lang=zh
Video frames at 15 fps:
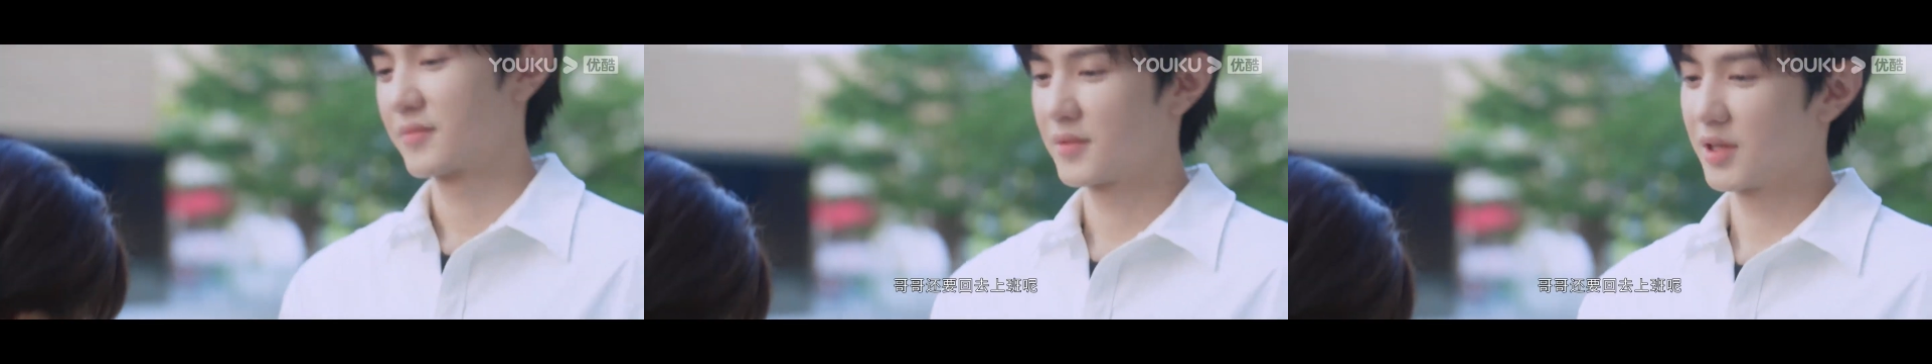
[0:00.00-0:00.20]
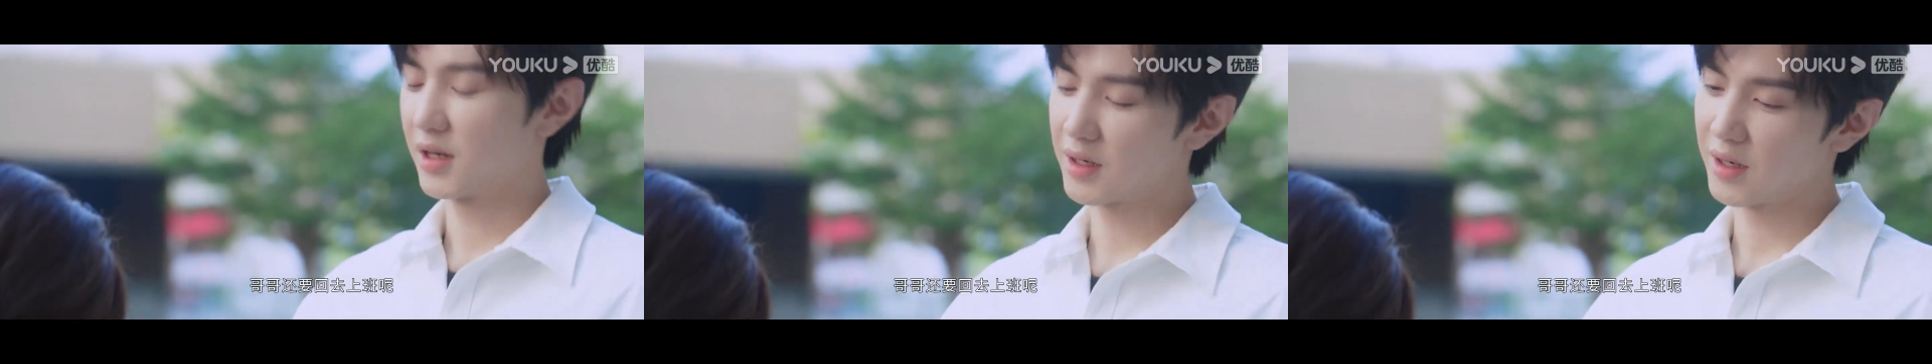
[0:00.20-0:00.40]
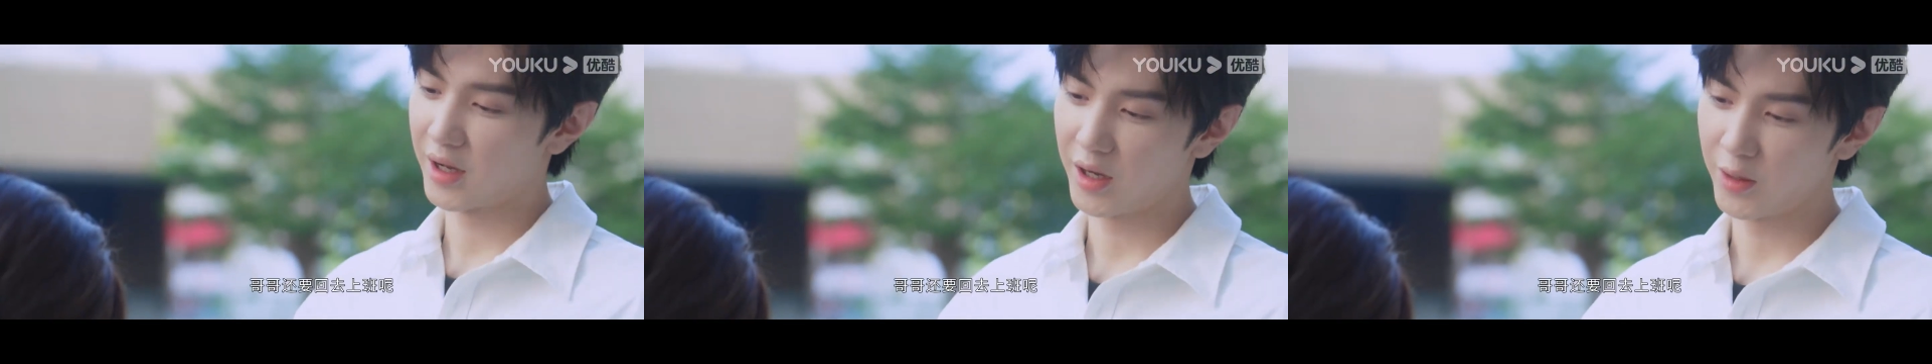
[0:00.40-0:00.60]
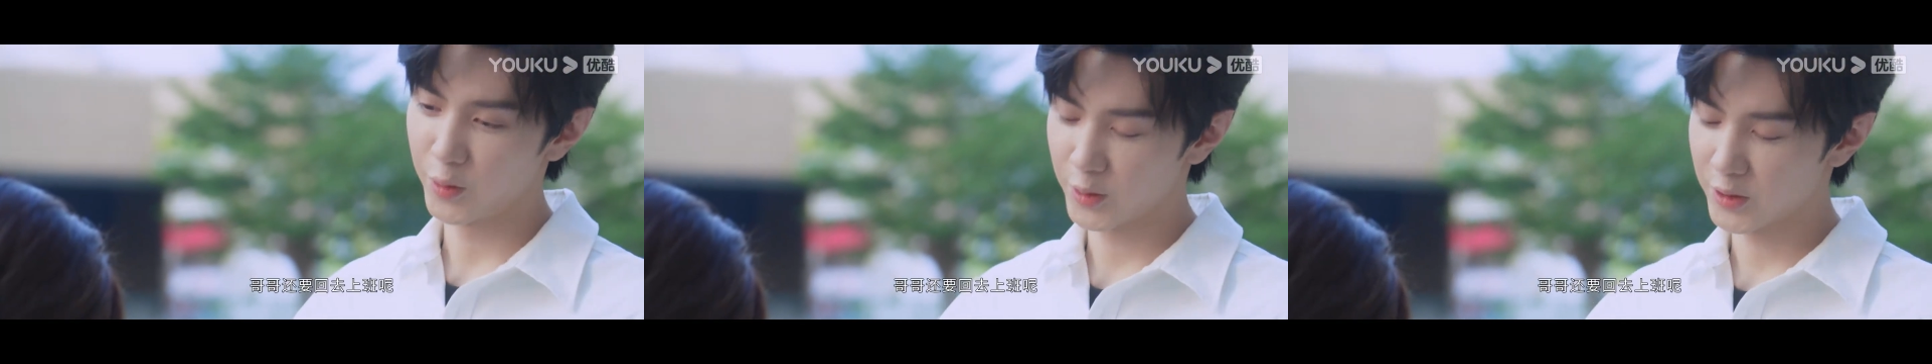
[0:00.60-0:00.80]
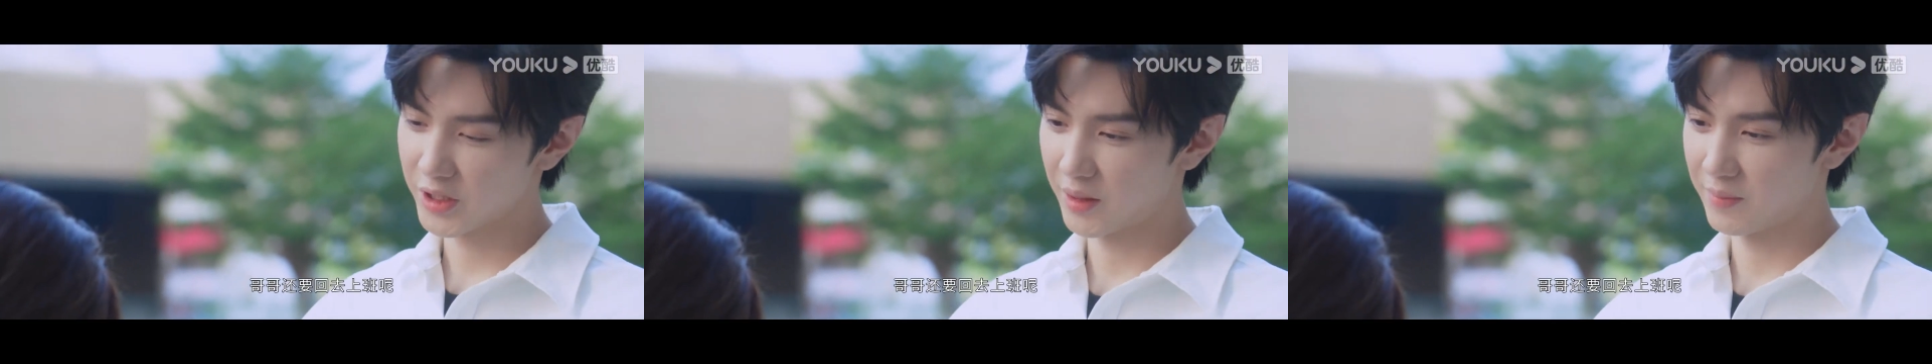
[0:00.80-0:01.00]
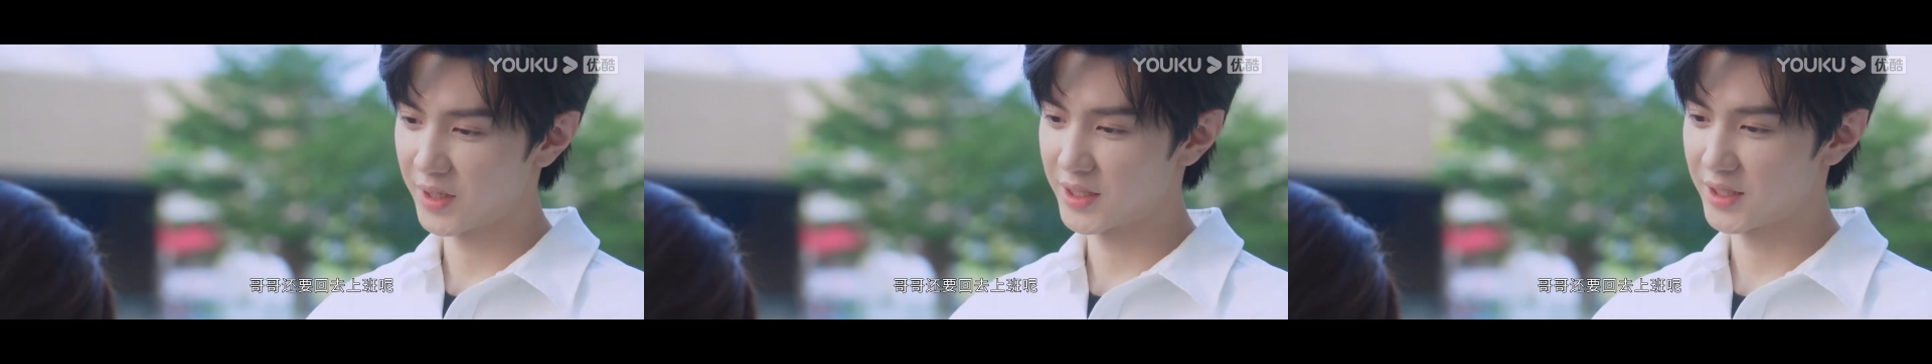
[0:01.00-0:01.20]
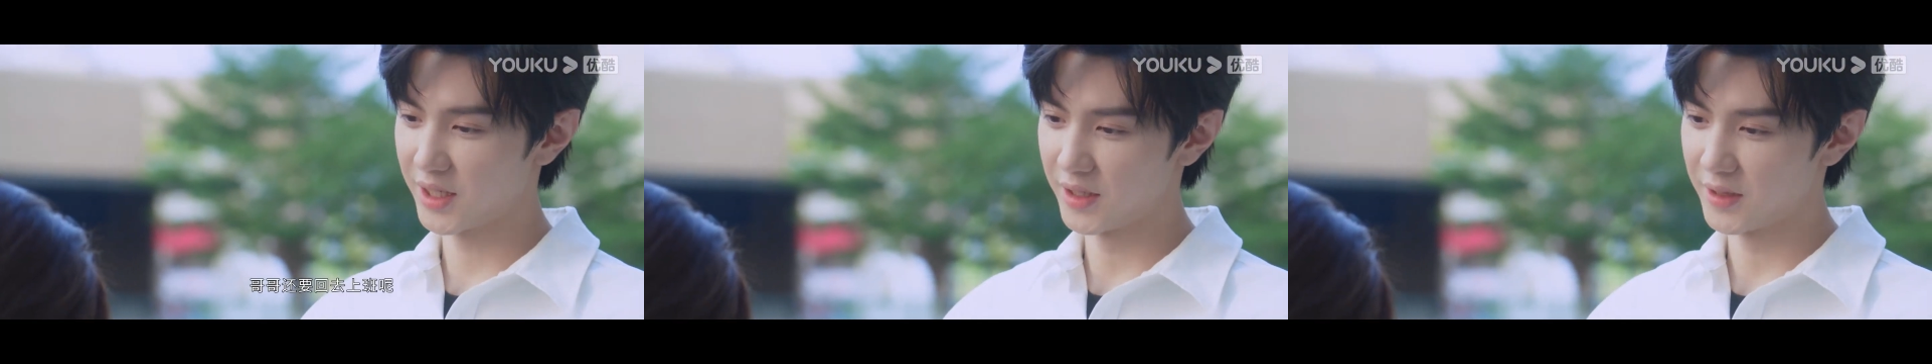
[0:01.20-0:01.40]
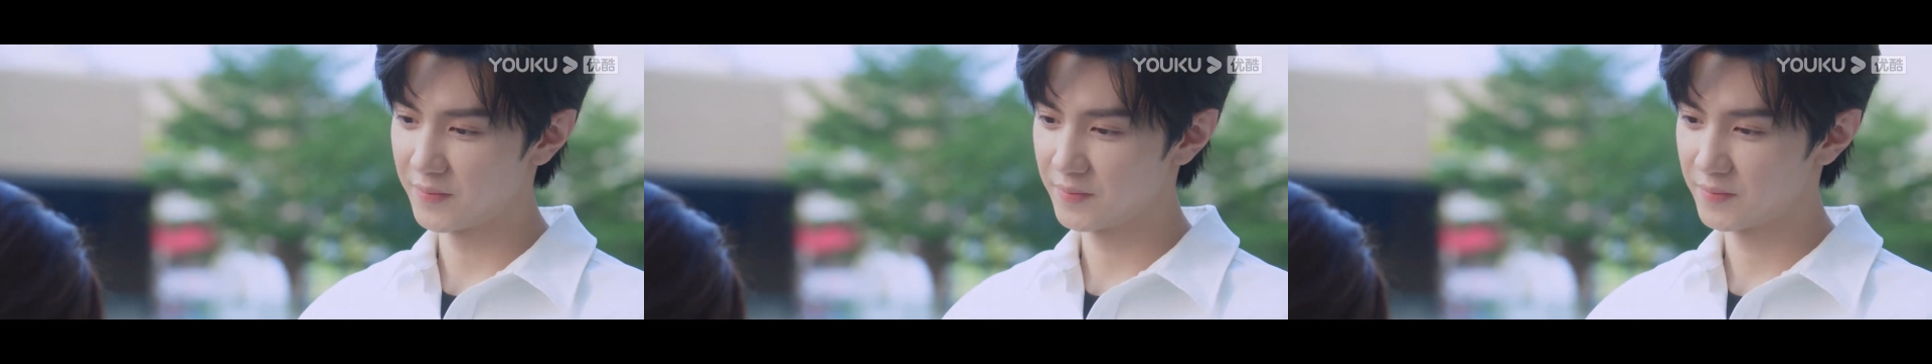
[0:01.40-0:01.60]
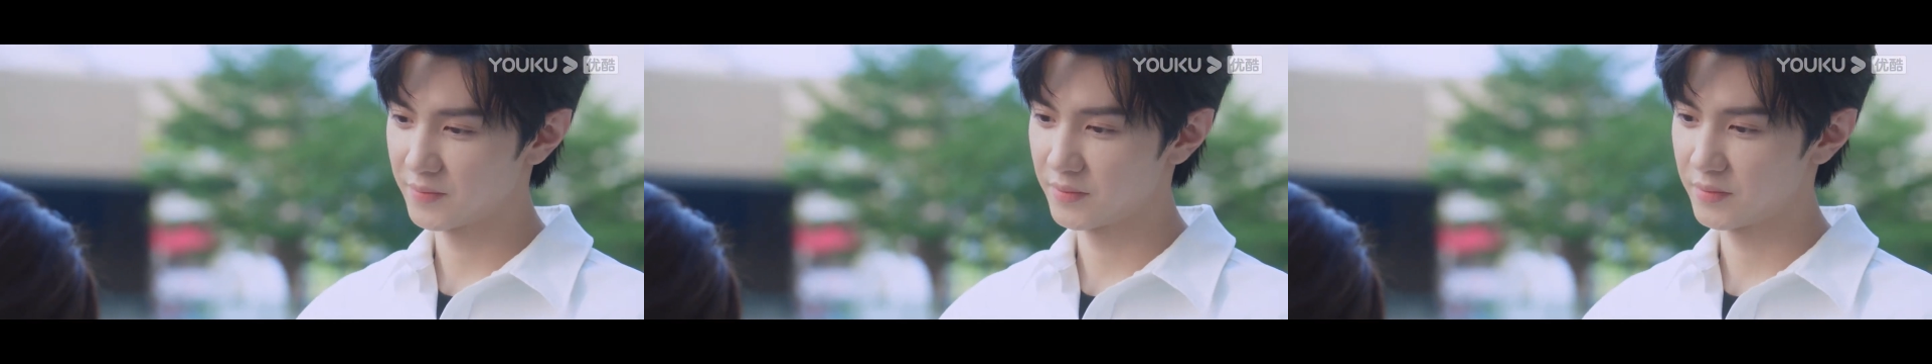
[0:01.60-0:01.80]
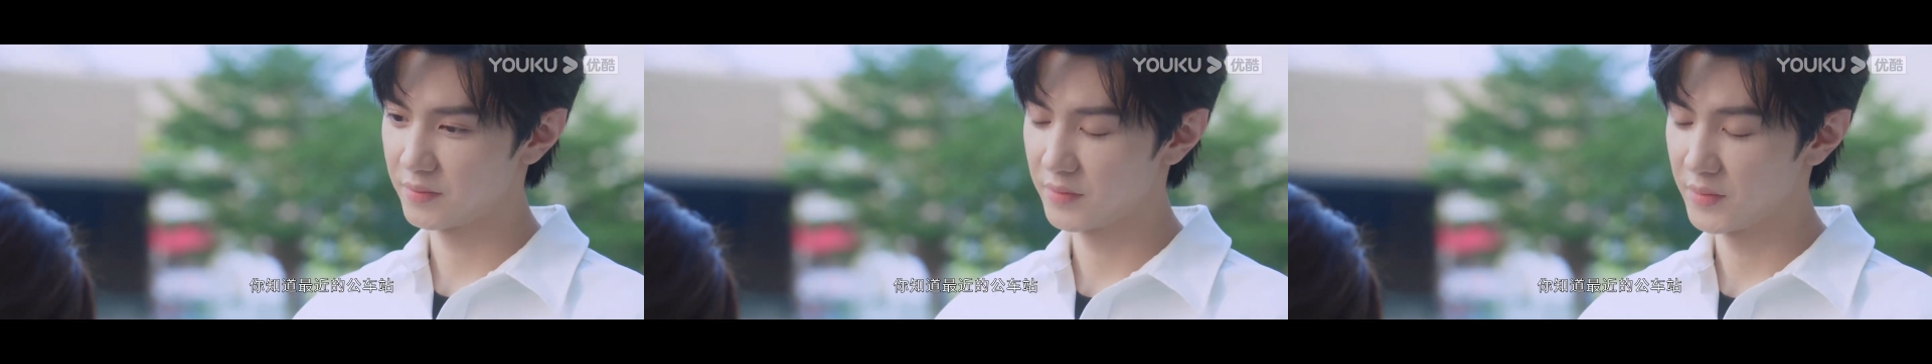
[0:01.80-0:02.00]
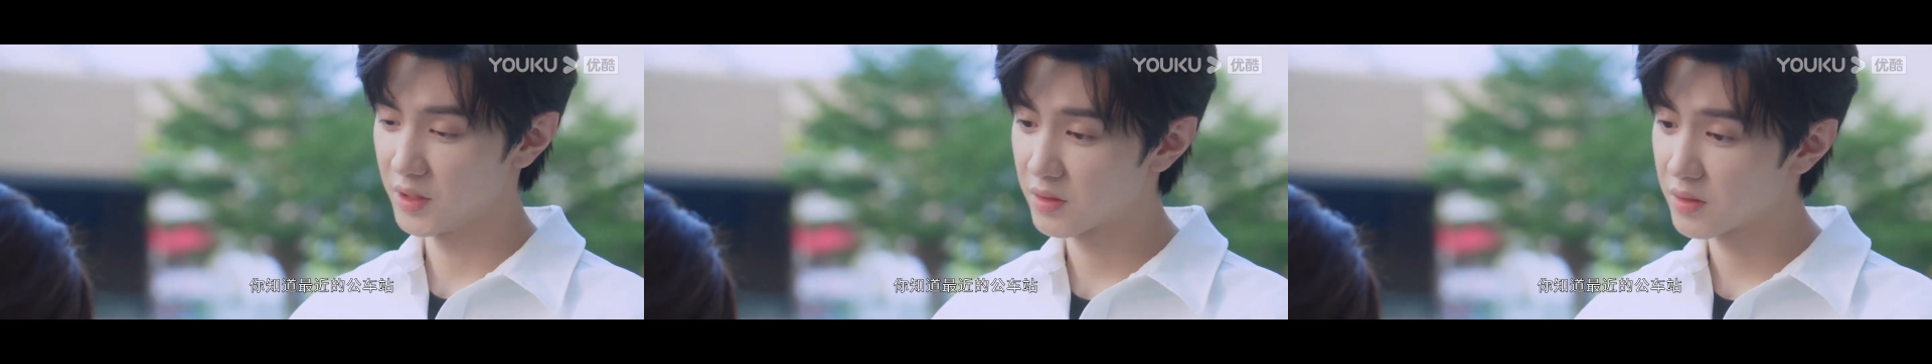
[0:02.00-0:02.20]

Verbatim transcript: 哥哥还要回去上班呢。你